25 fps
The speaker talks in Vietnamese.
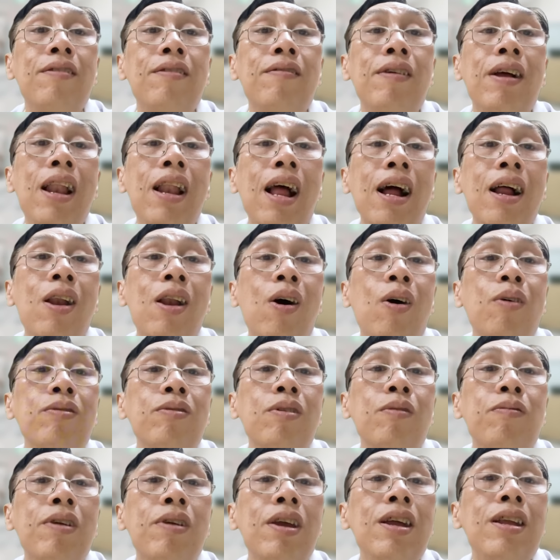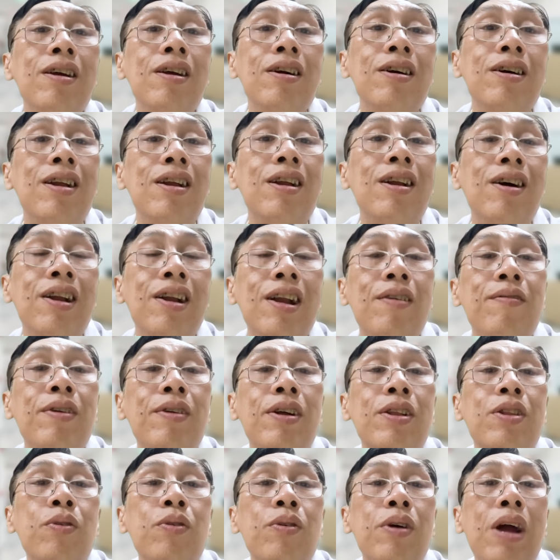phải lăn lộn trong chiến trường đó rồi
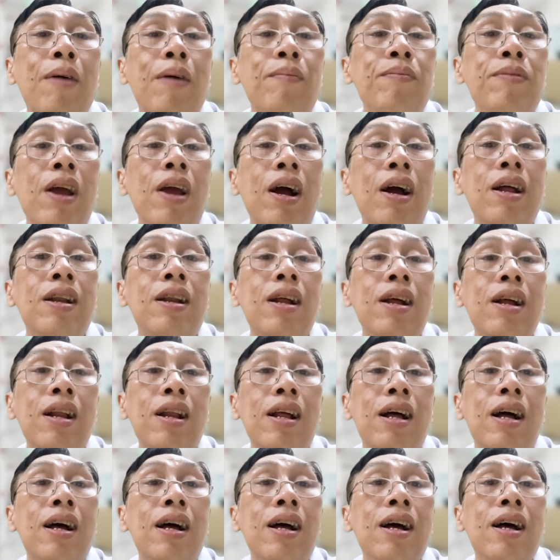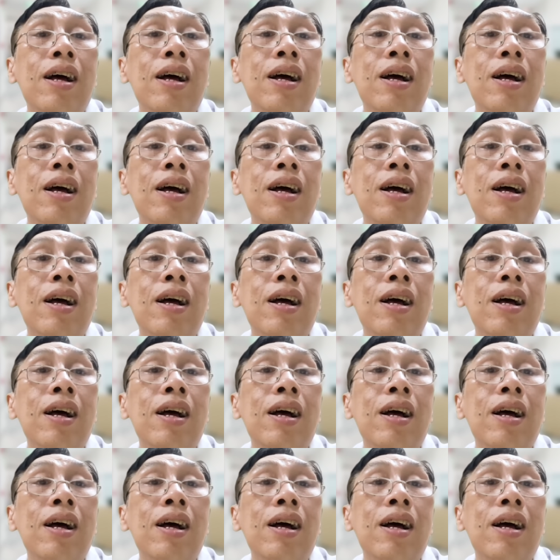đó tôi cảm nhận rất là